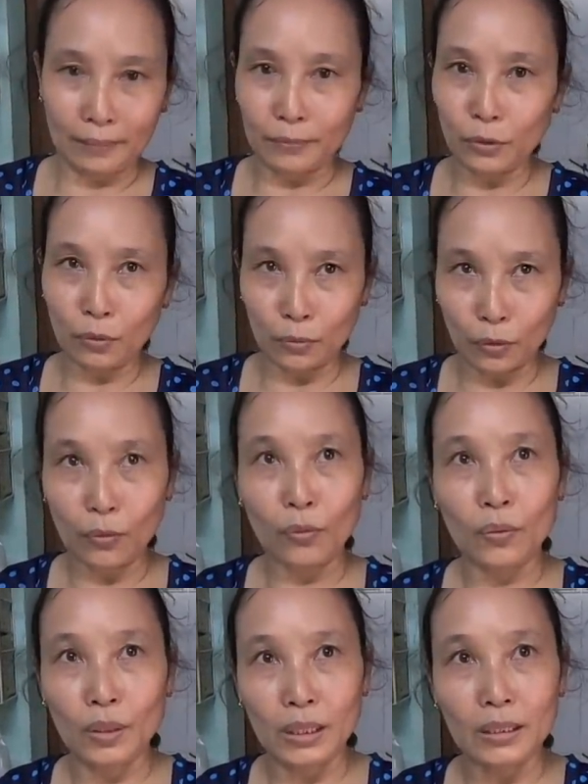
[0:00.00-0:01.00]
À,
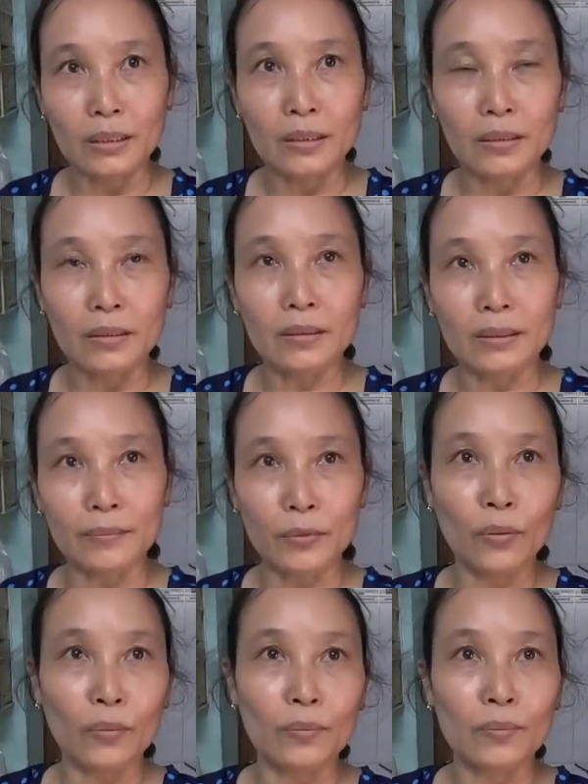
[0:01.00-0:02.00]
cứ cứ vậy nó cứ
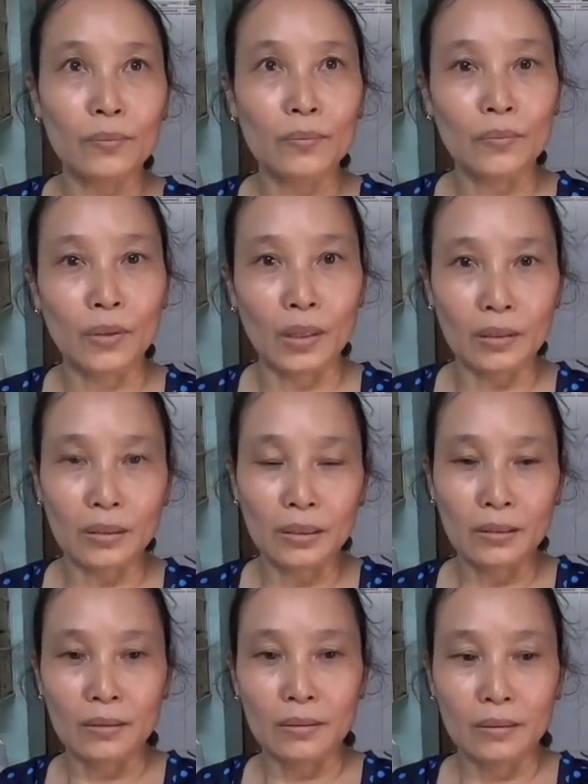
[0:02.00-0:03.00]
tăng lên từ từ từ từ,
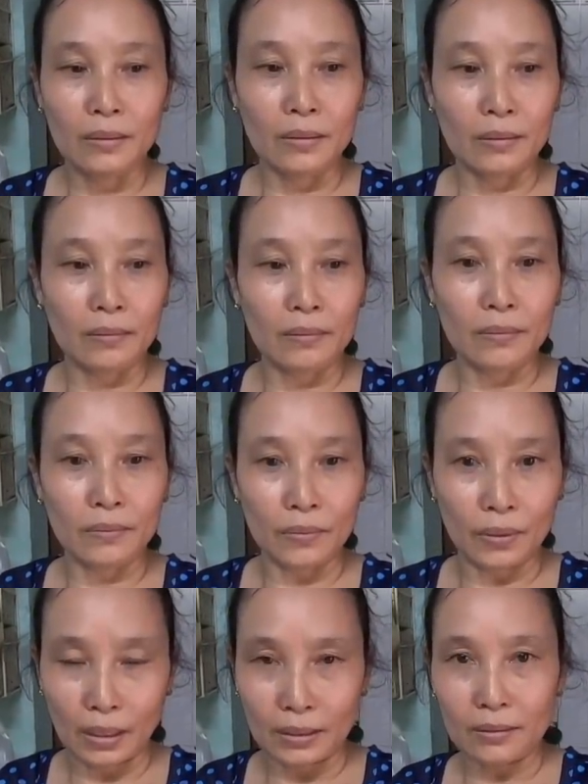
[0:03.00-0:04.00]
khi nào cần thì rút cũng được,
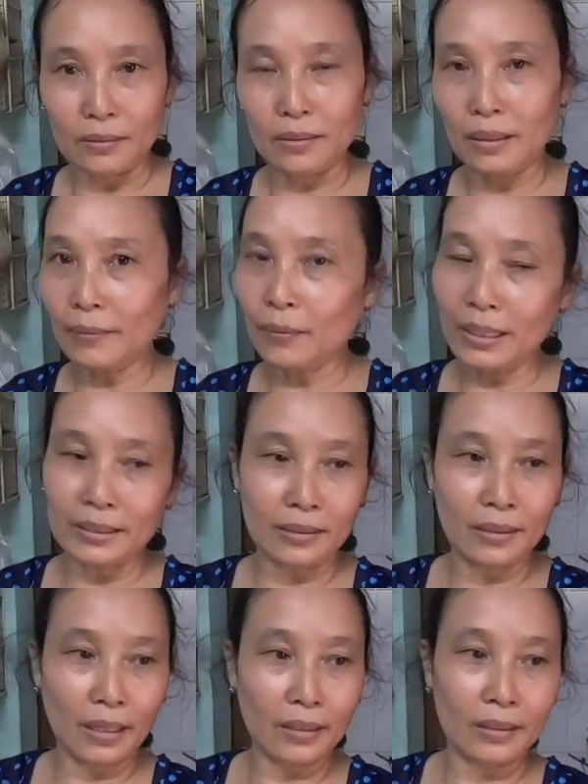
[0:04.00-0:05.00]
không có vội ha.
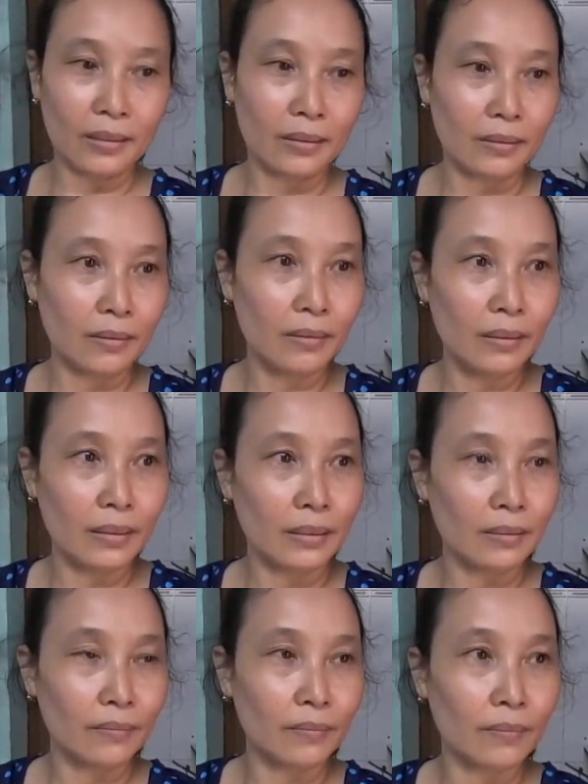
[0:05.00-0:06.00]
Vậy cái sổ này
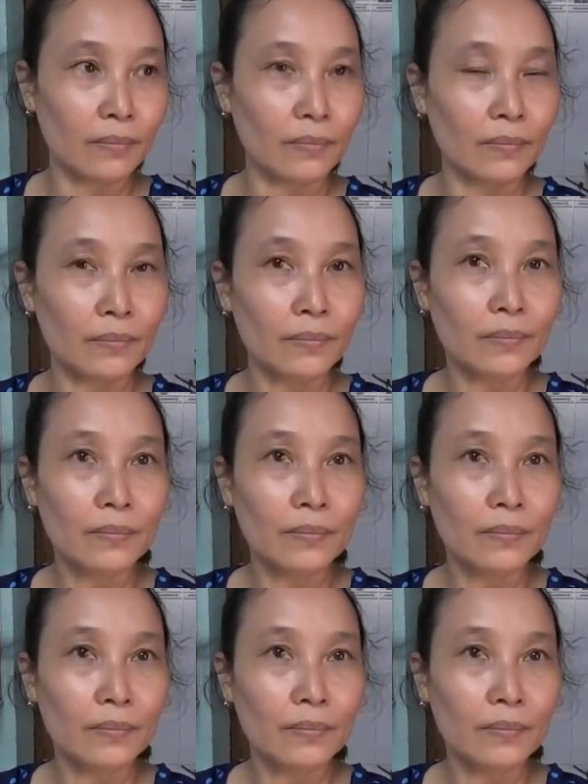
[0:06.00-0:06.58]
thì uh,